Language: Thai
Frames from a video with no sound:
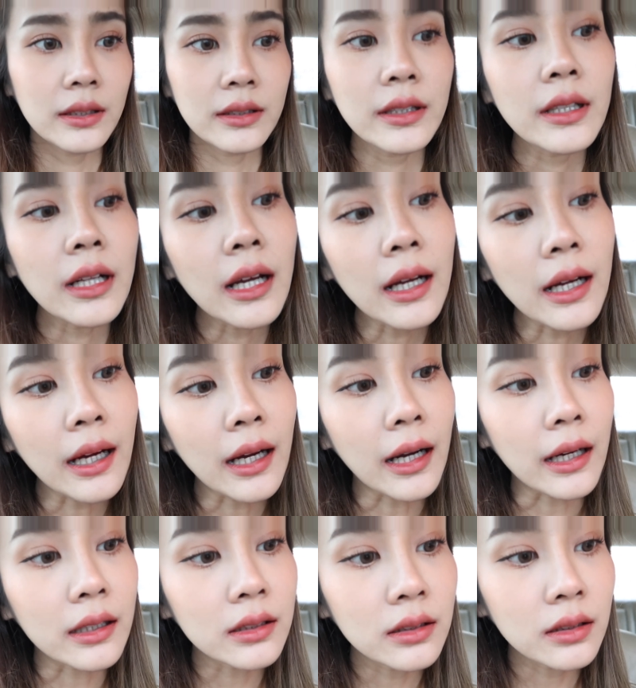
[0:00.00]
นี่นะคะ
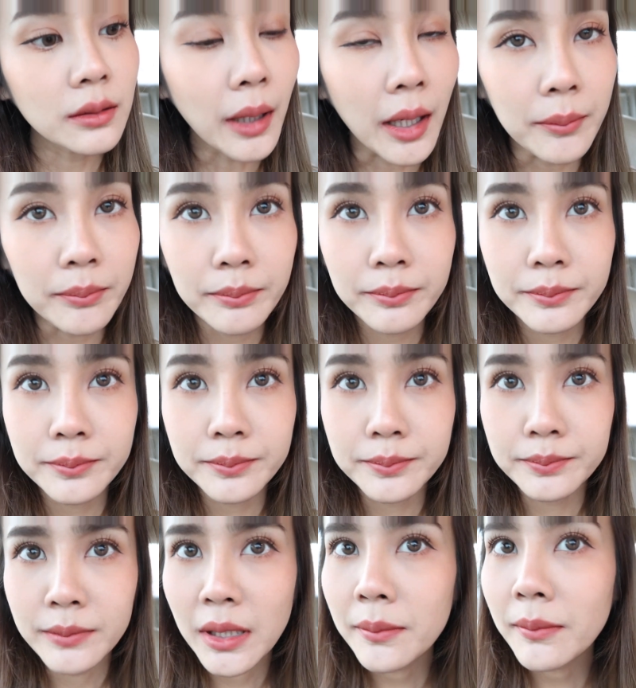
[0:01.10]
คือแบบ
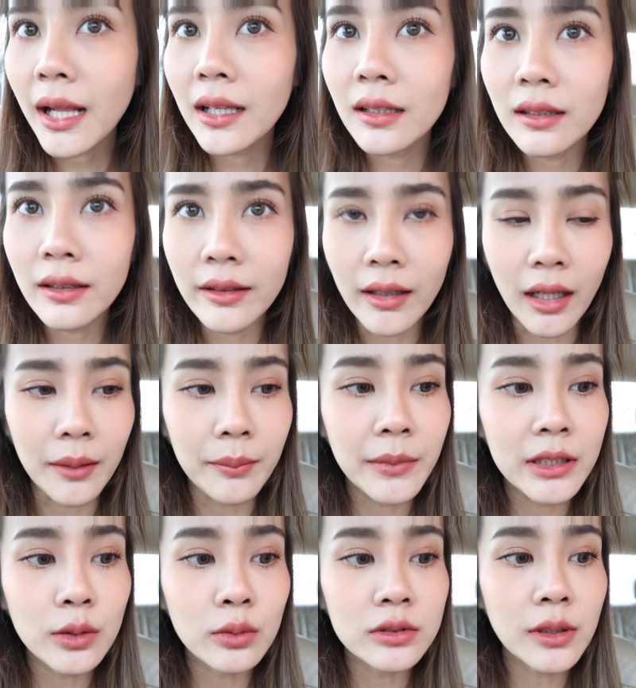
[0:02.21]
ไม่มันเลยอ่ะ
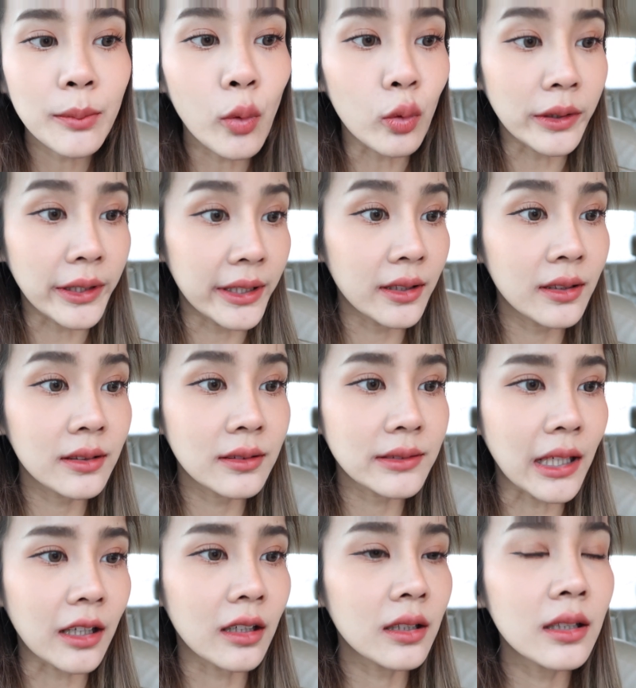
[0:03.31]
มีตรงจมูกนิดนึง
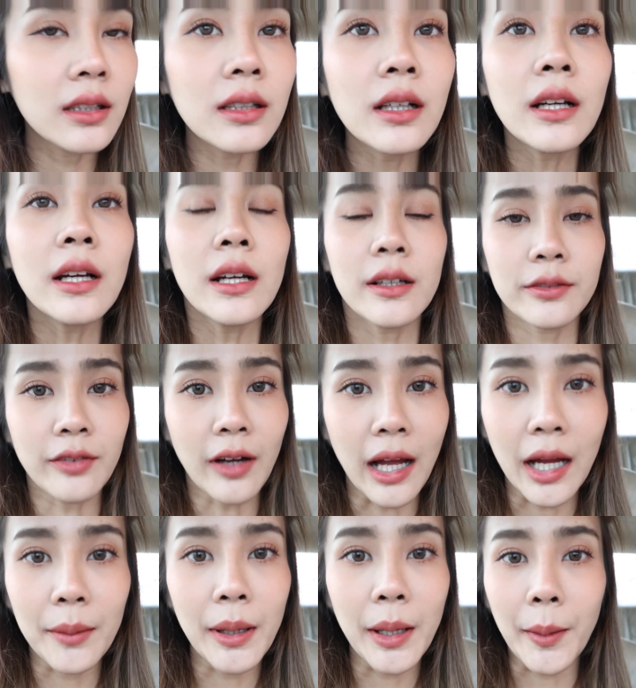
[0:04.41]
แต่ก็คือฟ้า
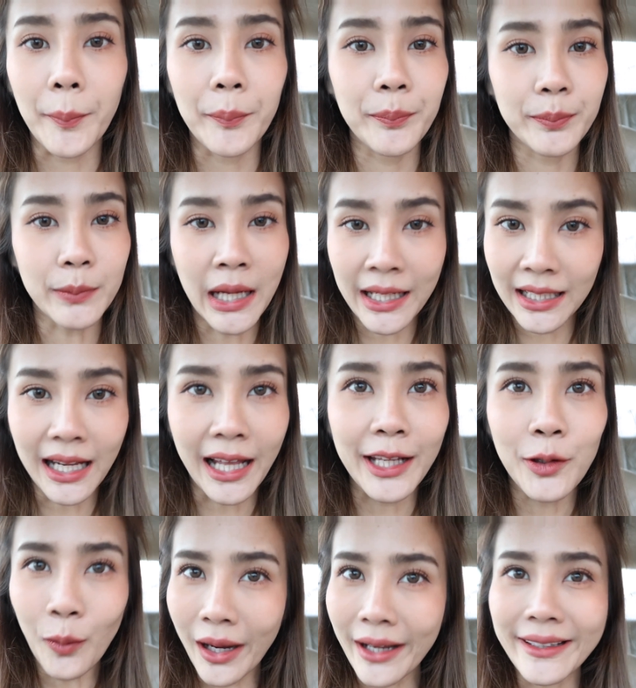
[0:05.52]
แบบไฮไล
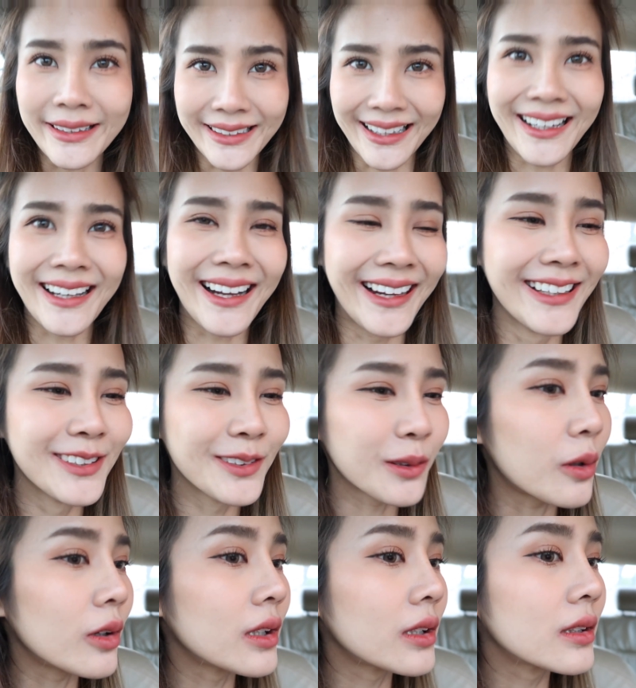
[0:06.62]
ท์ไว้นะคะทุก
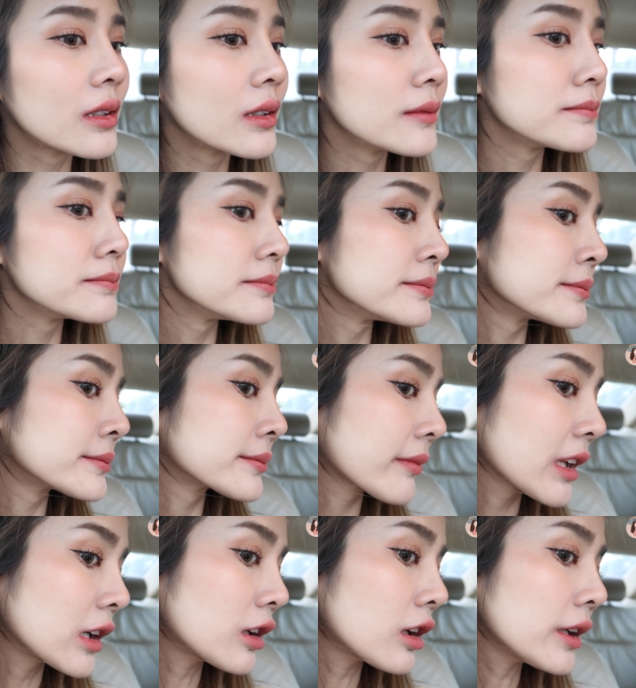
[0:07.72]
คน
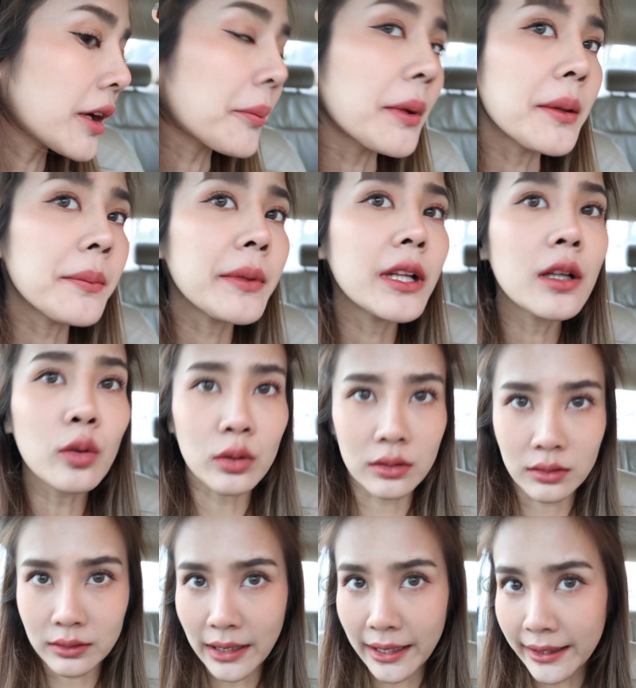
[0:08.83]
แล้วก็ยังไม่มีหลุด
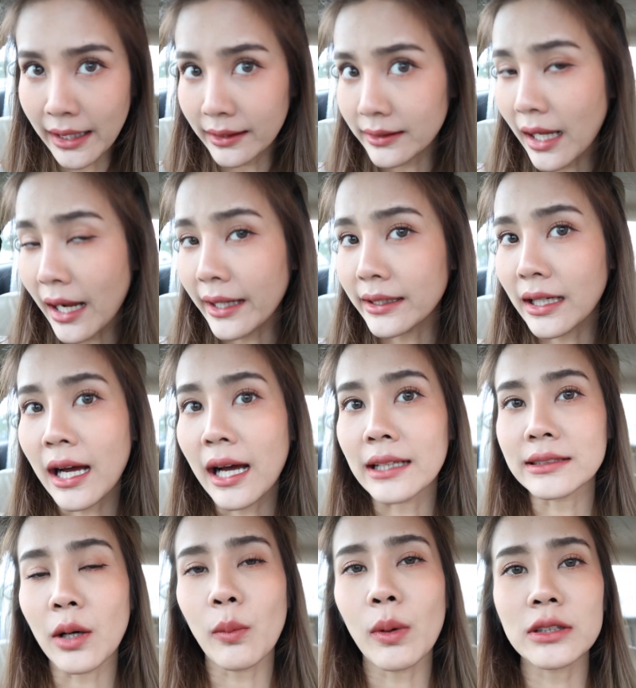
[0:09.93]
แต่อย่างใดนะคะ
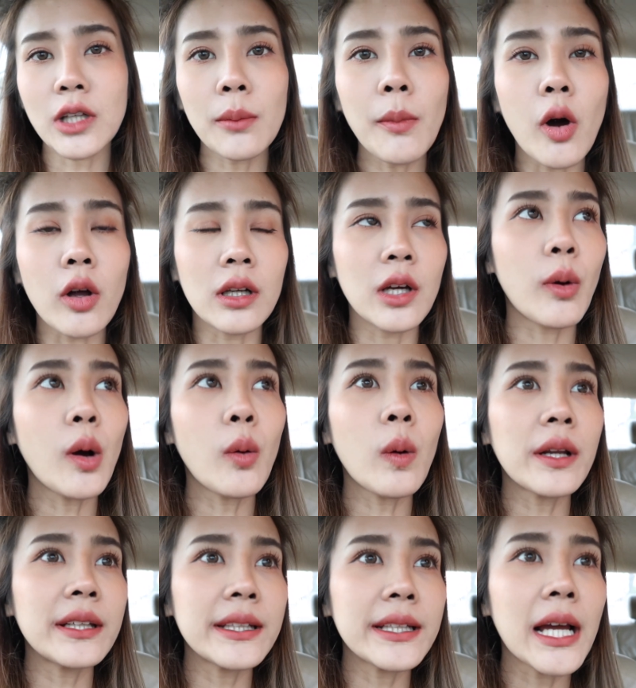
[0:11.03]
แต่ว่าต้องบอกเลยว่า
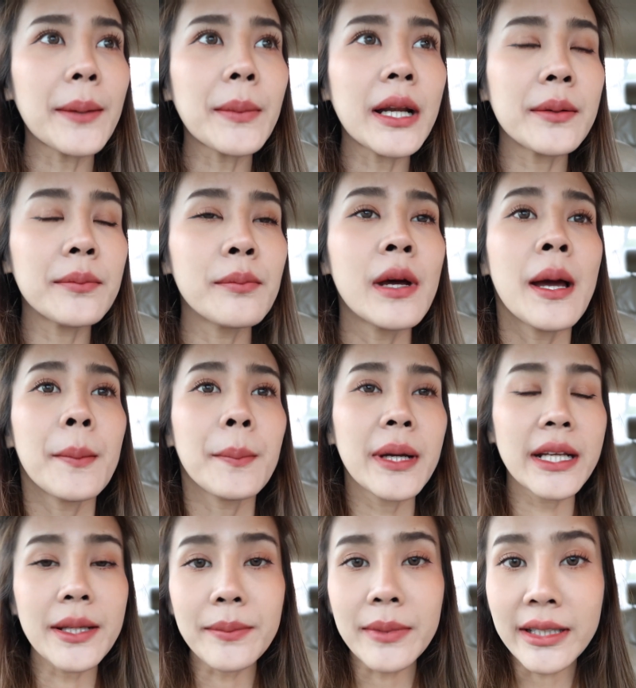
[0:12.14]
วันนี้มันไม่
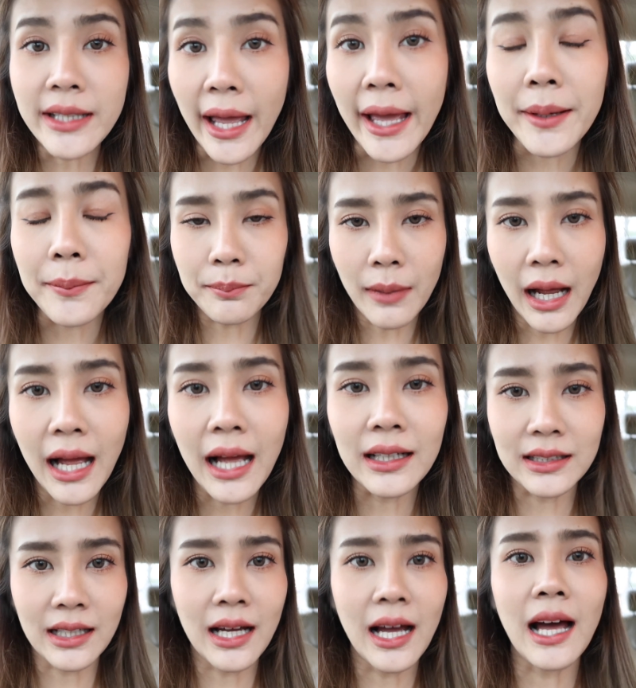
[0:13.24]
ได้มีแดดมาก
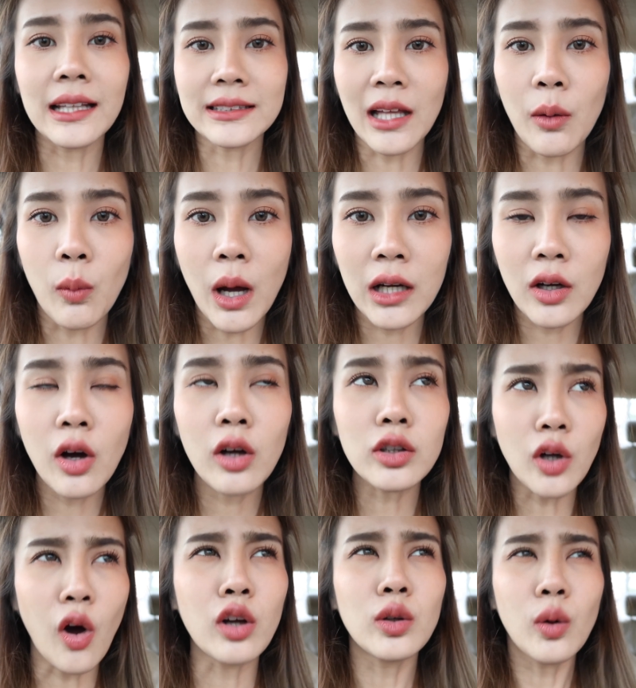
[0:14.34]
นะคะแต่ว่าก็
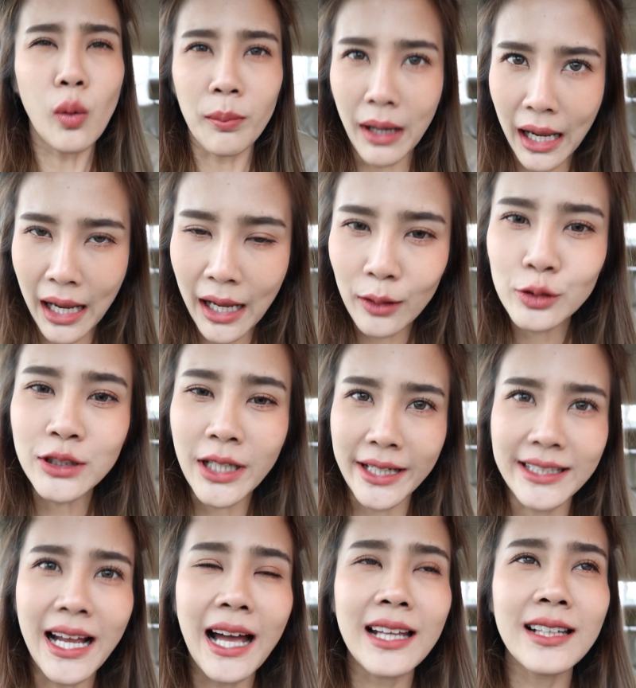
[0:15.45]
ร้อนอบอ้าวใช้
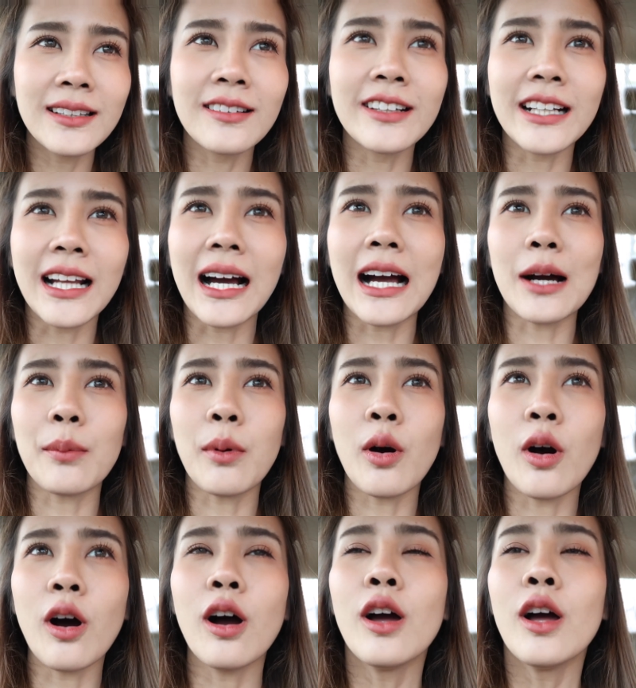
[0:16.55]
ได้เลยนะคะเพ
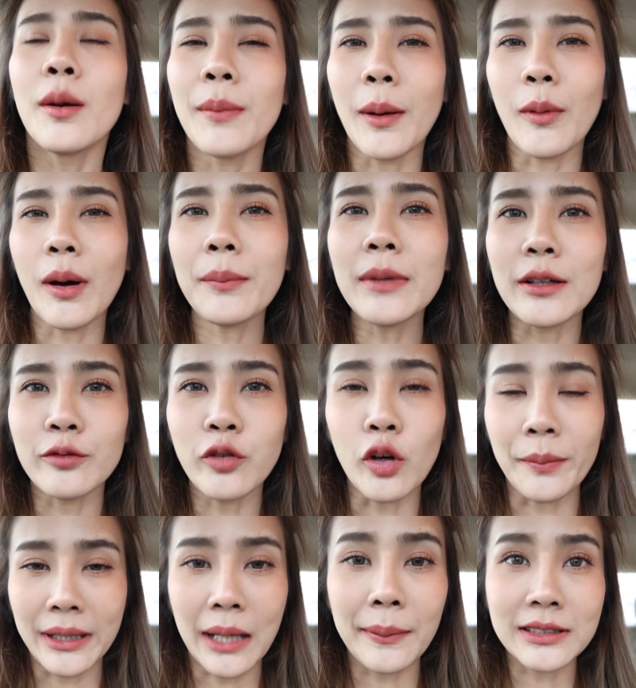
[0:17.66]
ราะแบบว่าเหมือนฝน
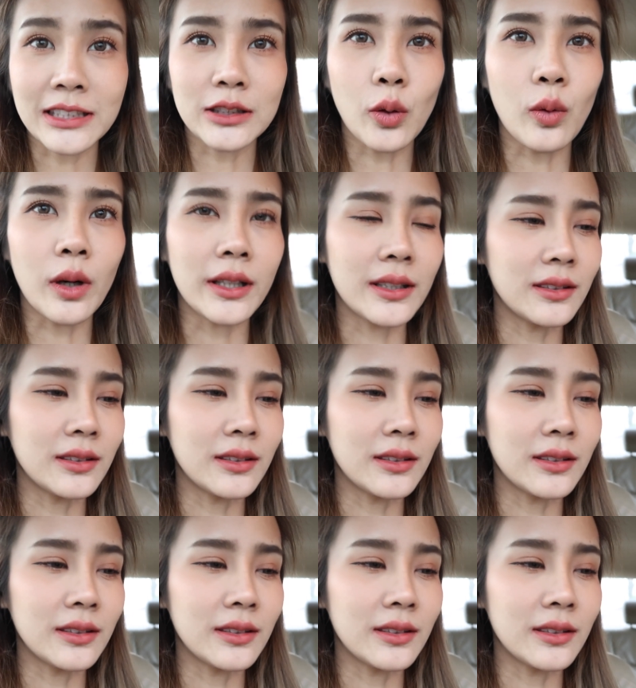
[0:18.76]
มันกำลังจะตกอ่ะ